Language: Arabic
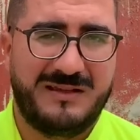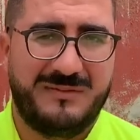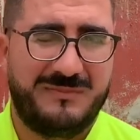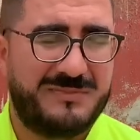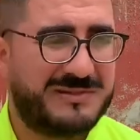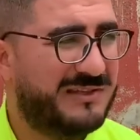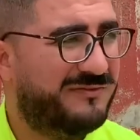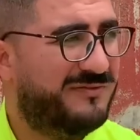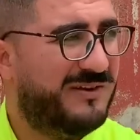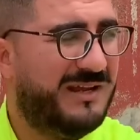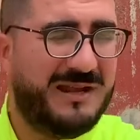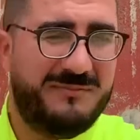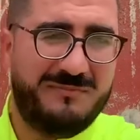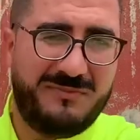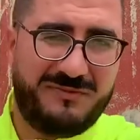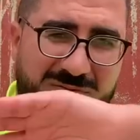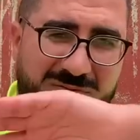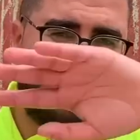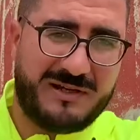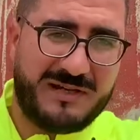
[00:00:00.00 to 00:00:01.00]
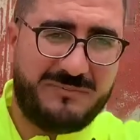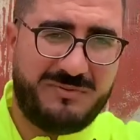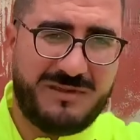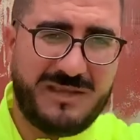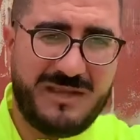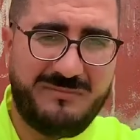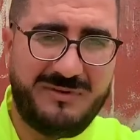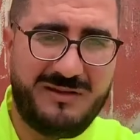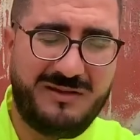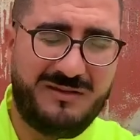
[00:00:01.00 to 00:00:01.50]
بصفه عامه في المغرب
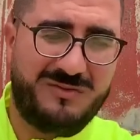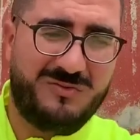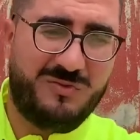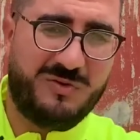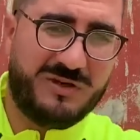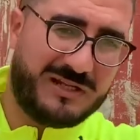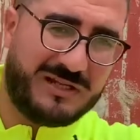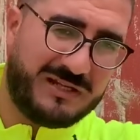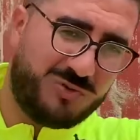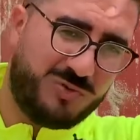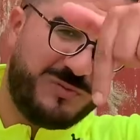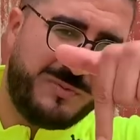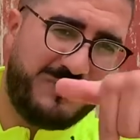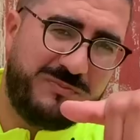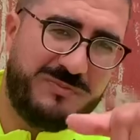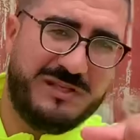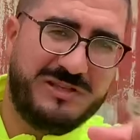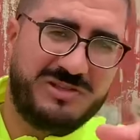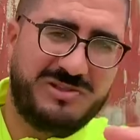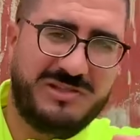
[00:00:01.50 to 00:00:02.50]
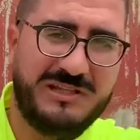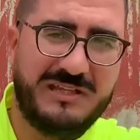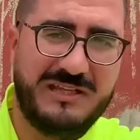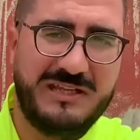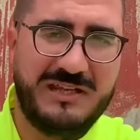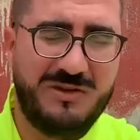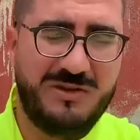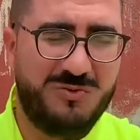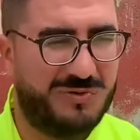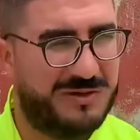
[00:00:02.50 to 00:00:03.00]
كامل وانا غندوي بمدينه جديده هي
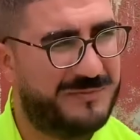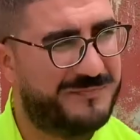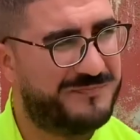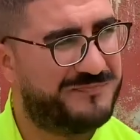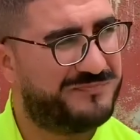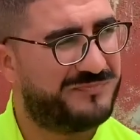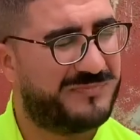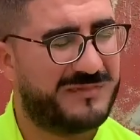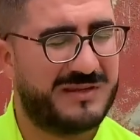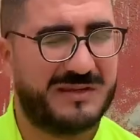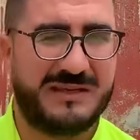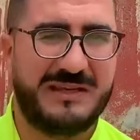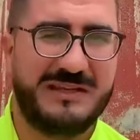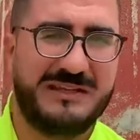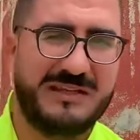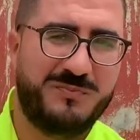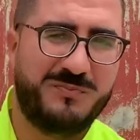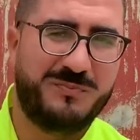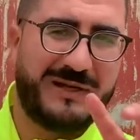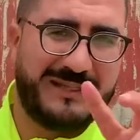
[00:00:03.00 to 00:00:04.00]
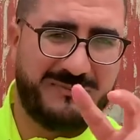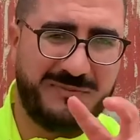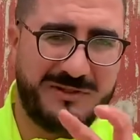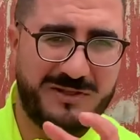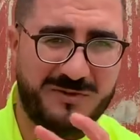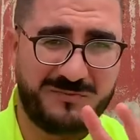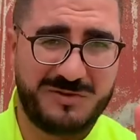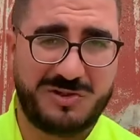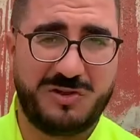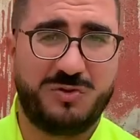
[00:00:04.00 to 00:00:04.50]
الاولى كاينين بعض
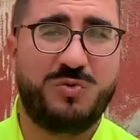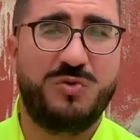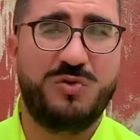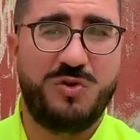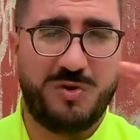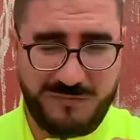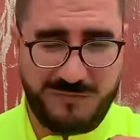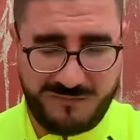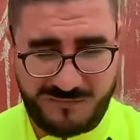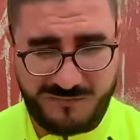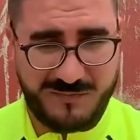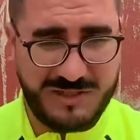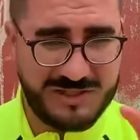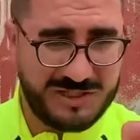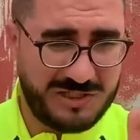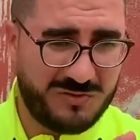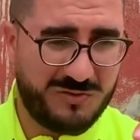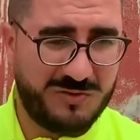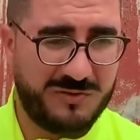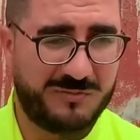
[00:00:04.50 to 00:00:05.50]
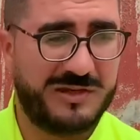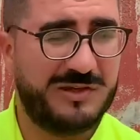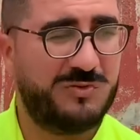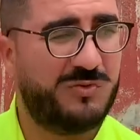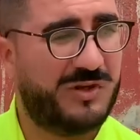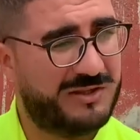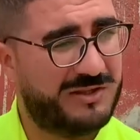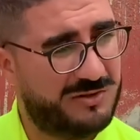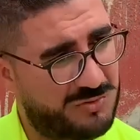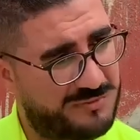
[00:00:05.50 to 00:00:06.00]
منهم ماشي كلهم ماشي كلهم كاين
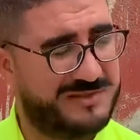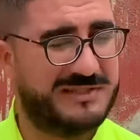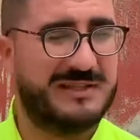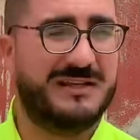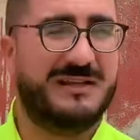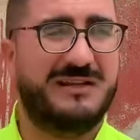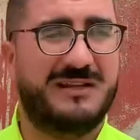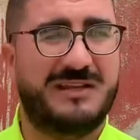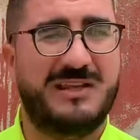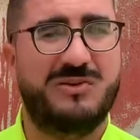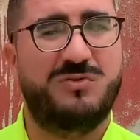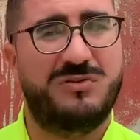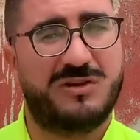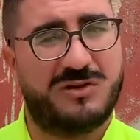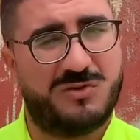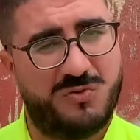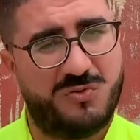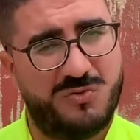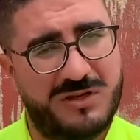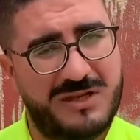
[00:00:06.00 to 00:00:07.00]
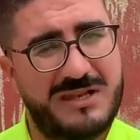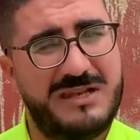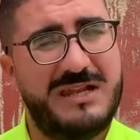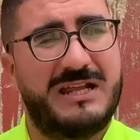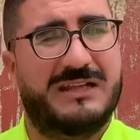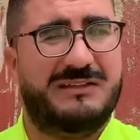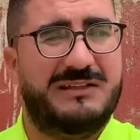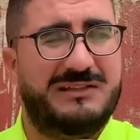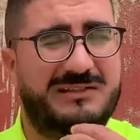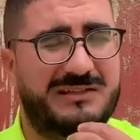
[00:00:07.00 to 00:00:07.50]
واحد النوع ساكن كيقول لك خويا اللي
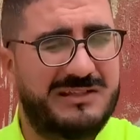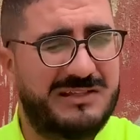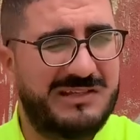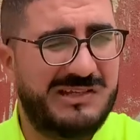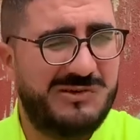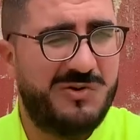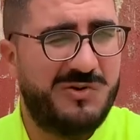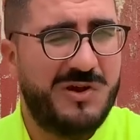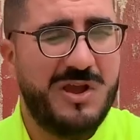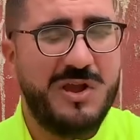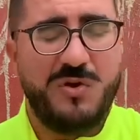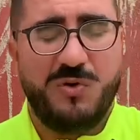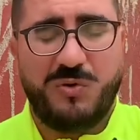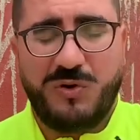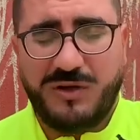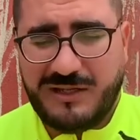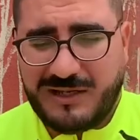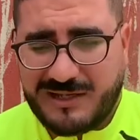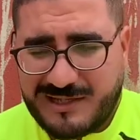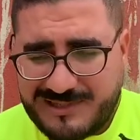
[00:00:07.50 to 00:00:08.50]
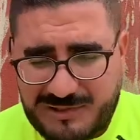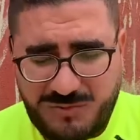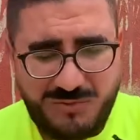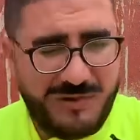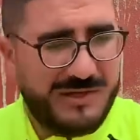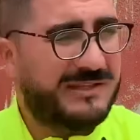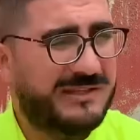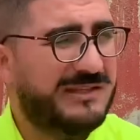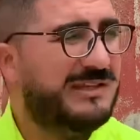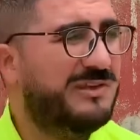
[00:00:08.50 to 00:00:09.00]
عطيتيني وعلى راسي
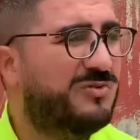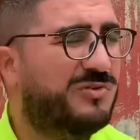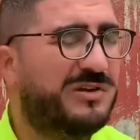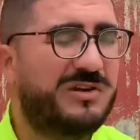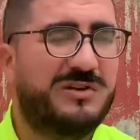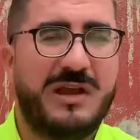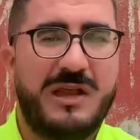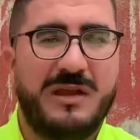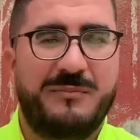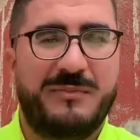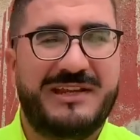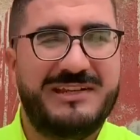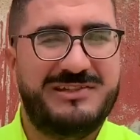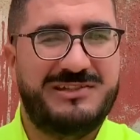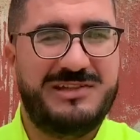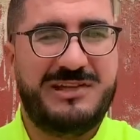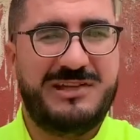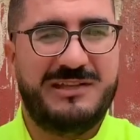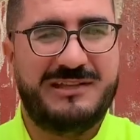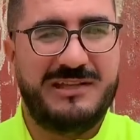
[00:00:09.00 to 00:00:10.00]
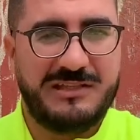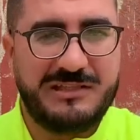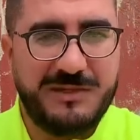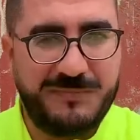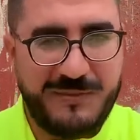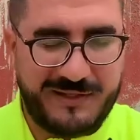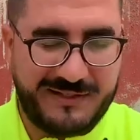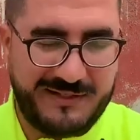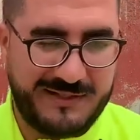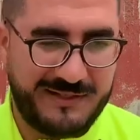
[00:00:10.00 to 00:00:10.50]
وعينيا وكي ما كيجيش
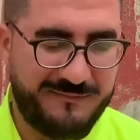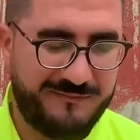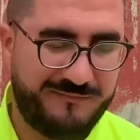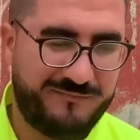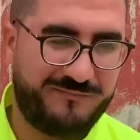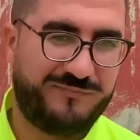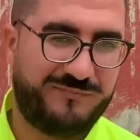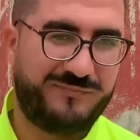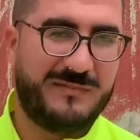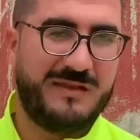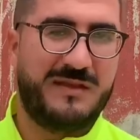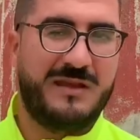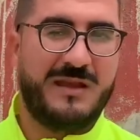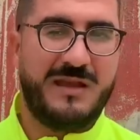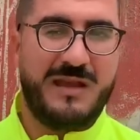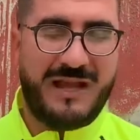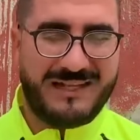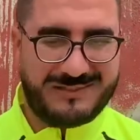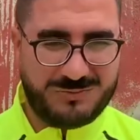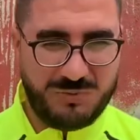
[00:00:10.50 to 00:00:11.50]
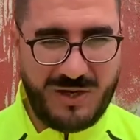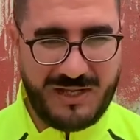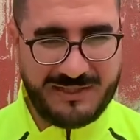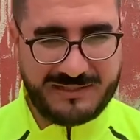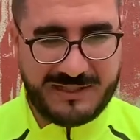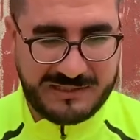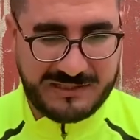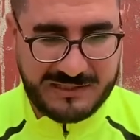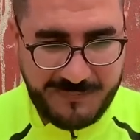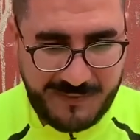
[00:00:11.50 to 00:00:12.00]
يتبعك حيت واحد
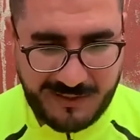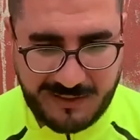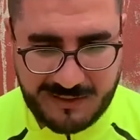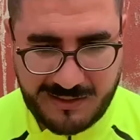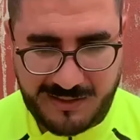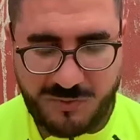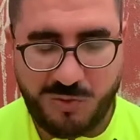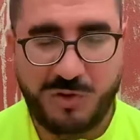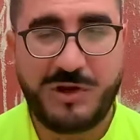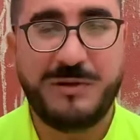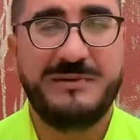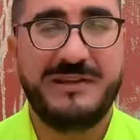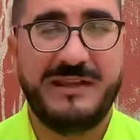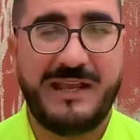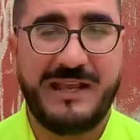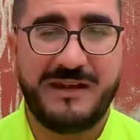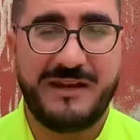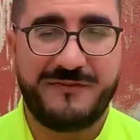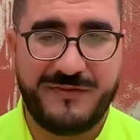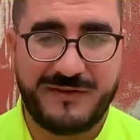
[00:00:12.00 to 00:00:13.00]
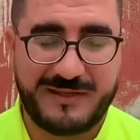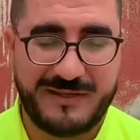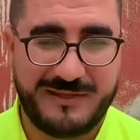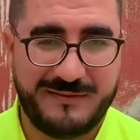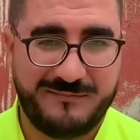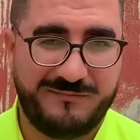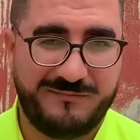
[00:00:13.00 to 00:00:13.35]
كيتبعك وكيبدا يعرفك